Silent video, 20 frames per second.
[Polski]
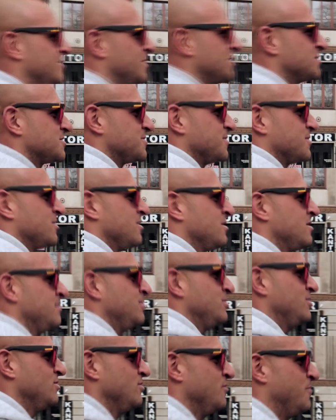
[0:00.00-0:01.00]
Patrzmy, kogo
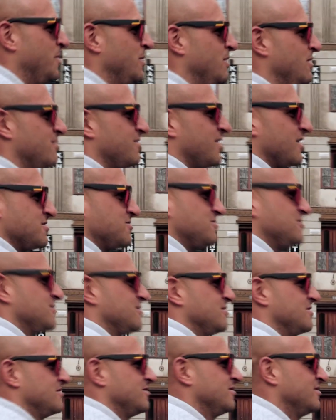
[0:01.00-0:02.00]
by tu
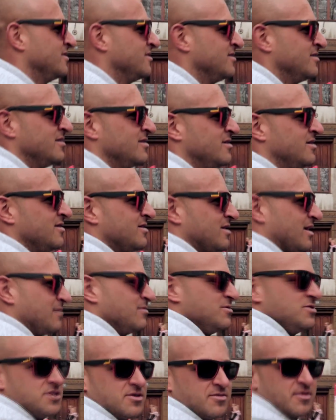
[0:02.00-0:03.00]
upolować?
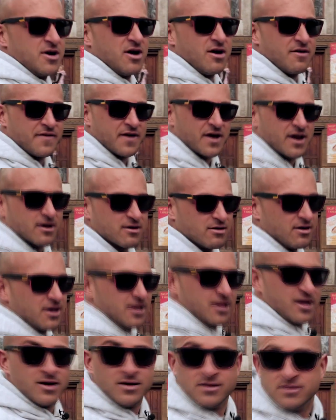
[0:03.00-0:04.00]
Tam idzie moja ofiara
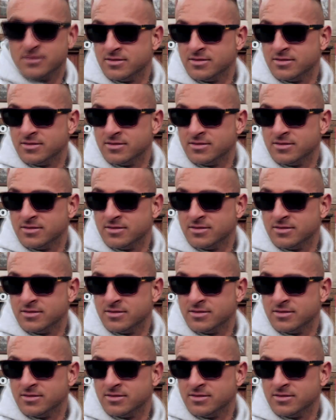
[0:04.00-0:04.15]
kolejna.